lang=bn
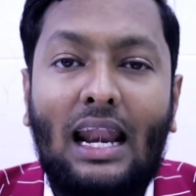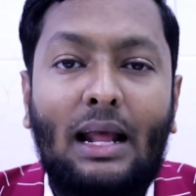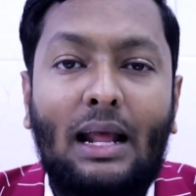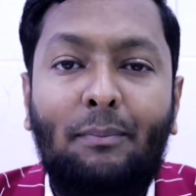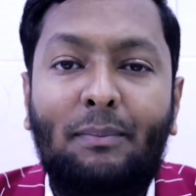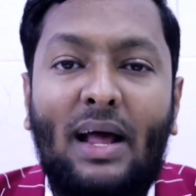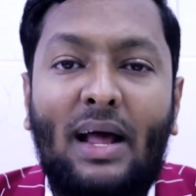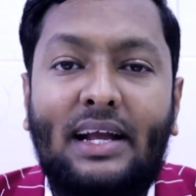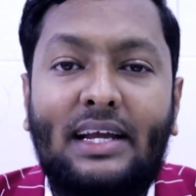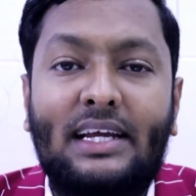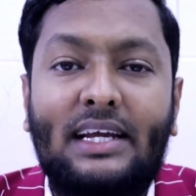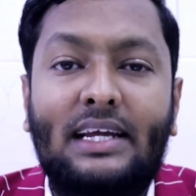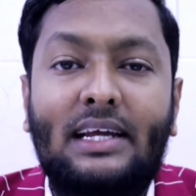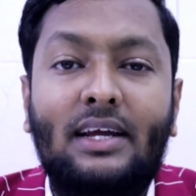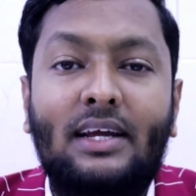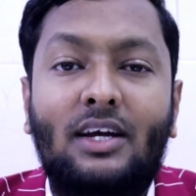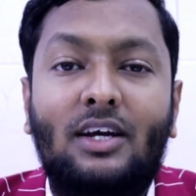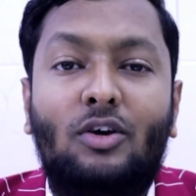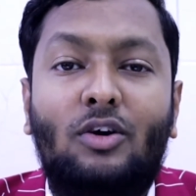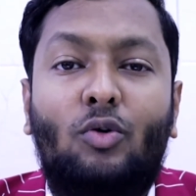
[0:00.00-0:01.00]
আলেম নাকি
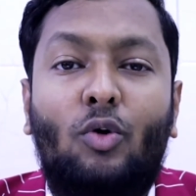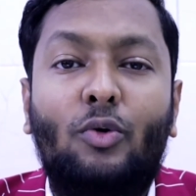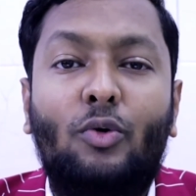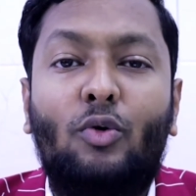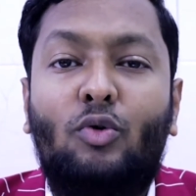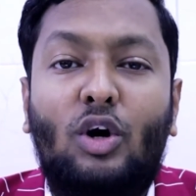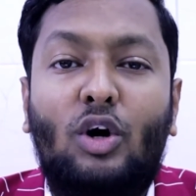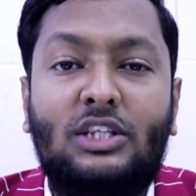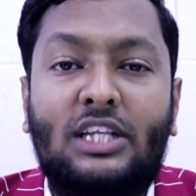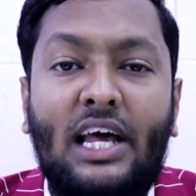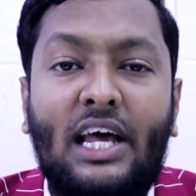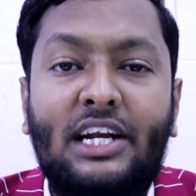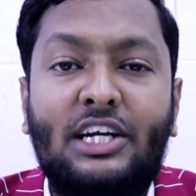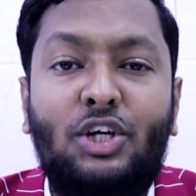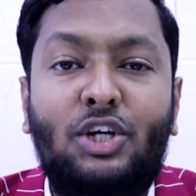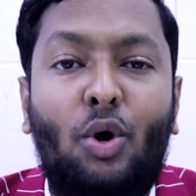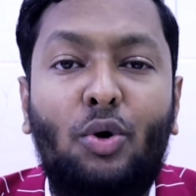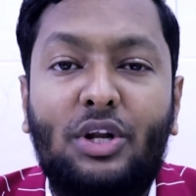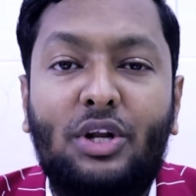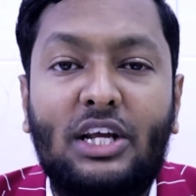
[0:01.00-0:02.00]
কোনো কথারই
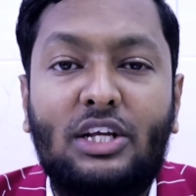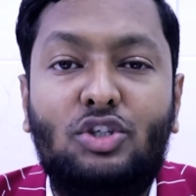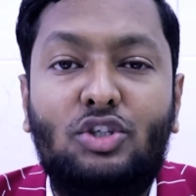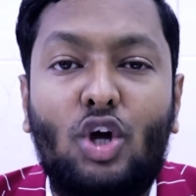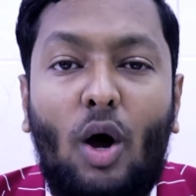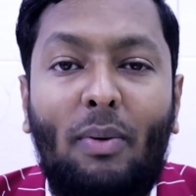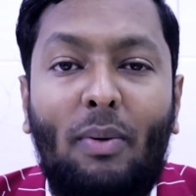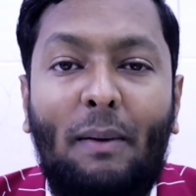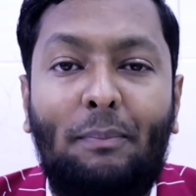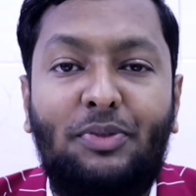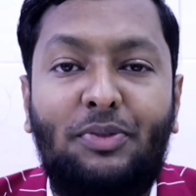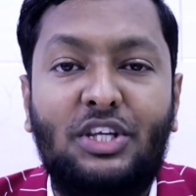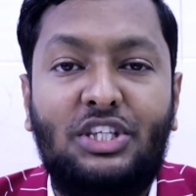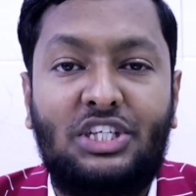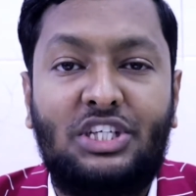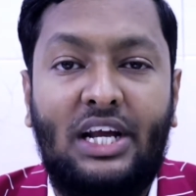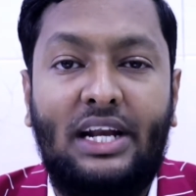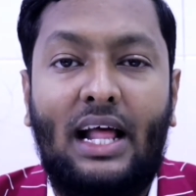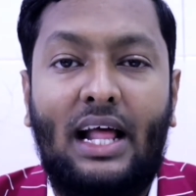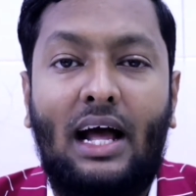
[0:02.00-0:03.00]
সঠিক জবাব
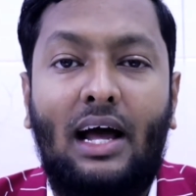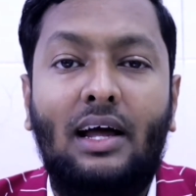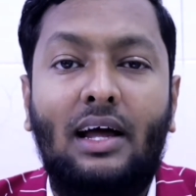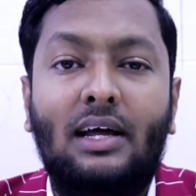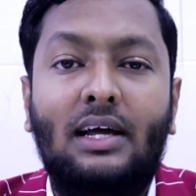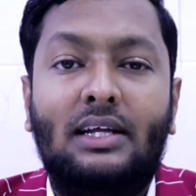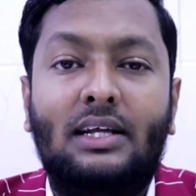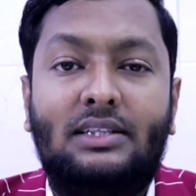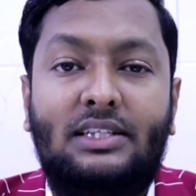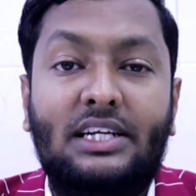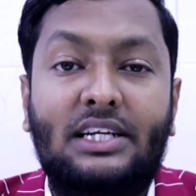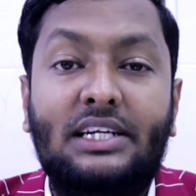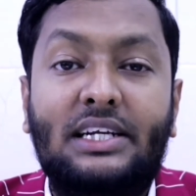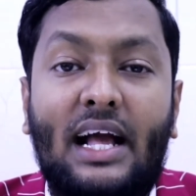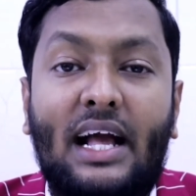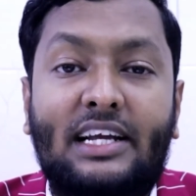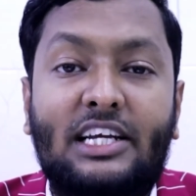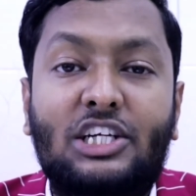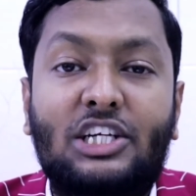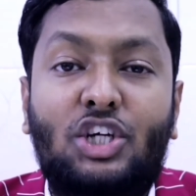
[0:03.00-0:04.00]
দিচ্ছে না তিনি
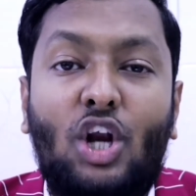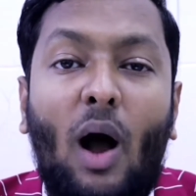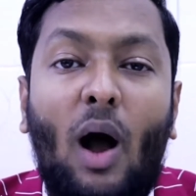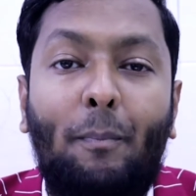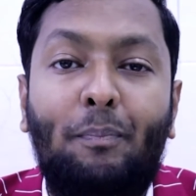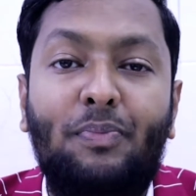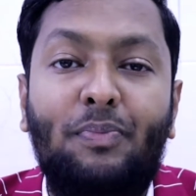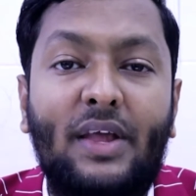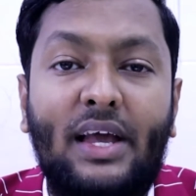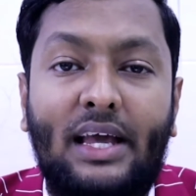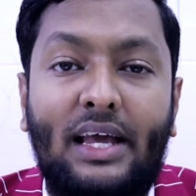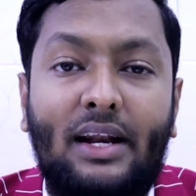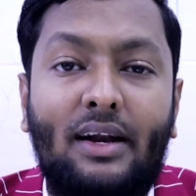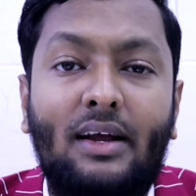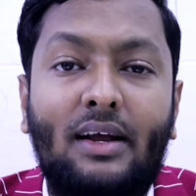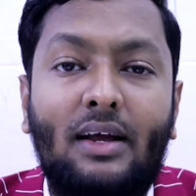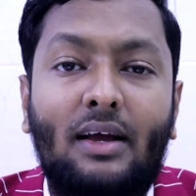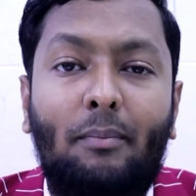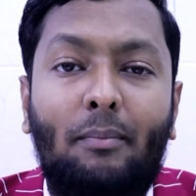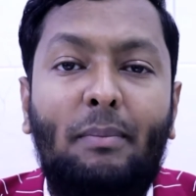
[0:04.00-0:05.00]
নাকি স্বপ্নের
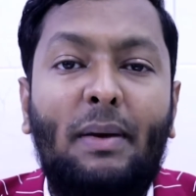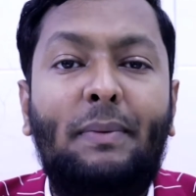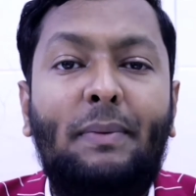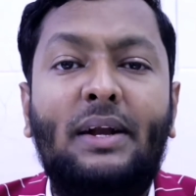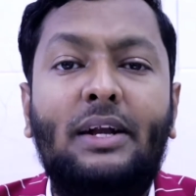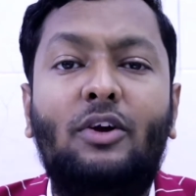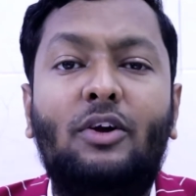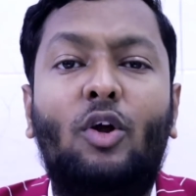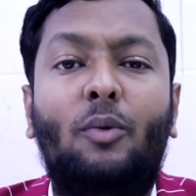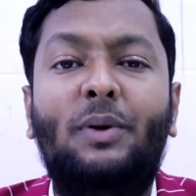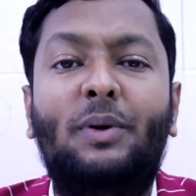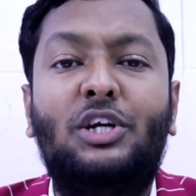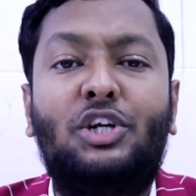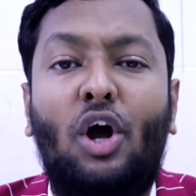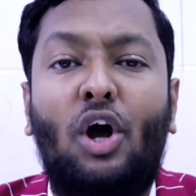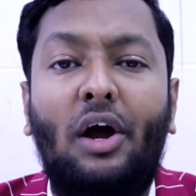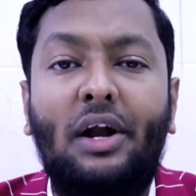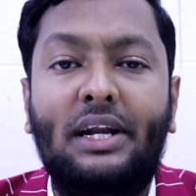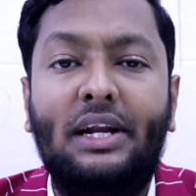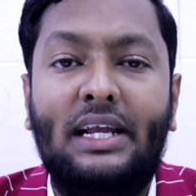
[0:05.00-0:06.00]
বিভিন্ন
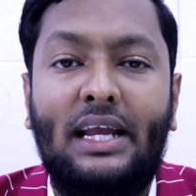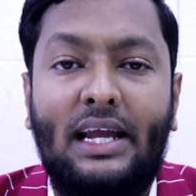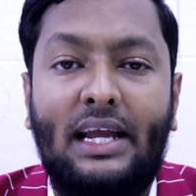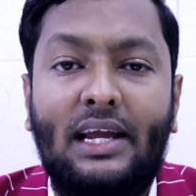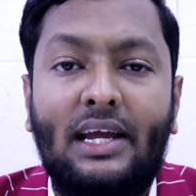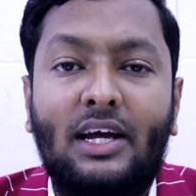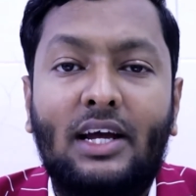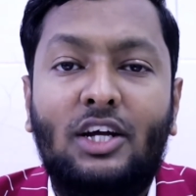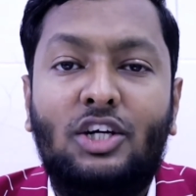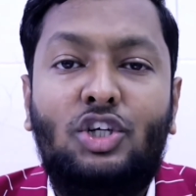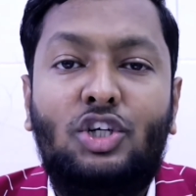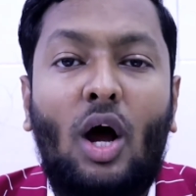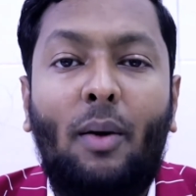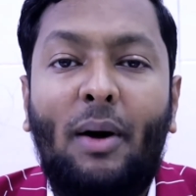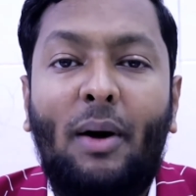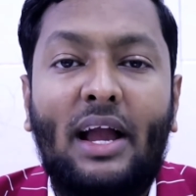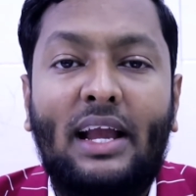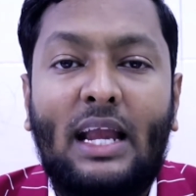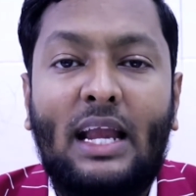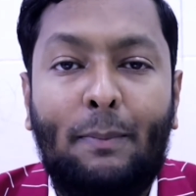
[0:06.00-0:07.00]
বিষয় নিয়ে
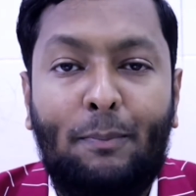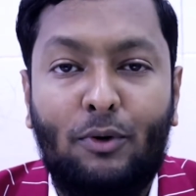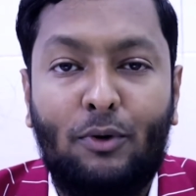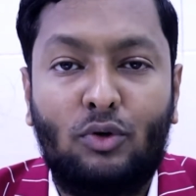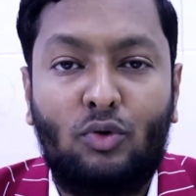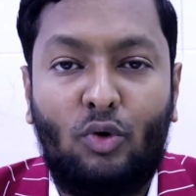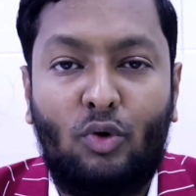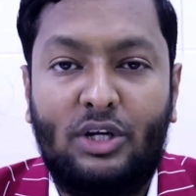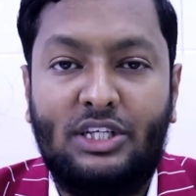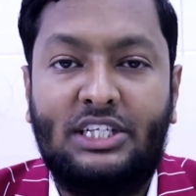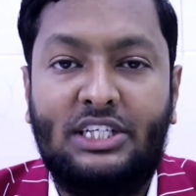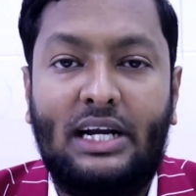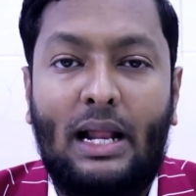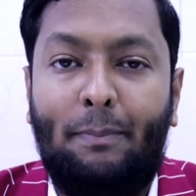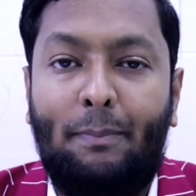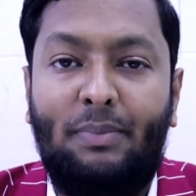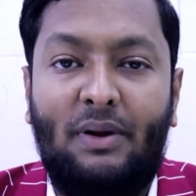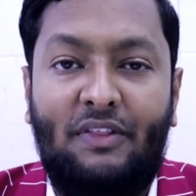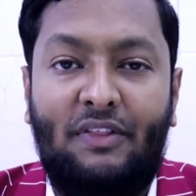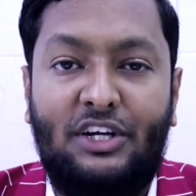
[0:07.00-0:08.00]
সময় ক্ষেপণ করেছেন
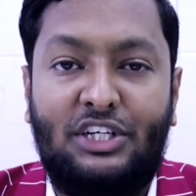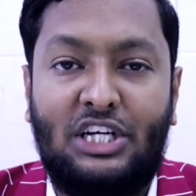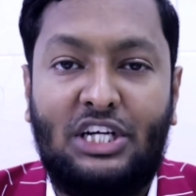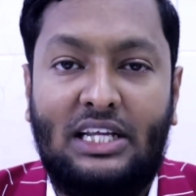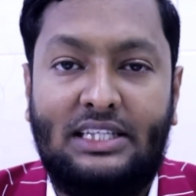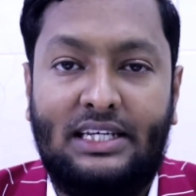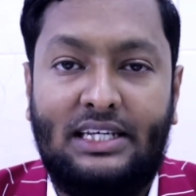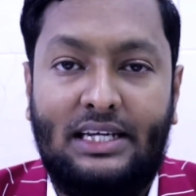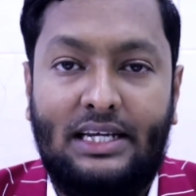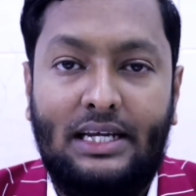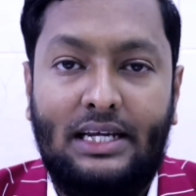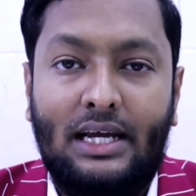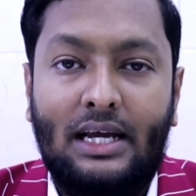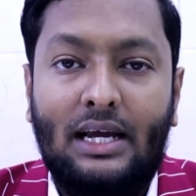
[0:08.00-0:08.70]
আপনাদের সাথে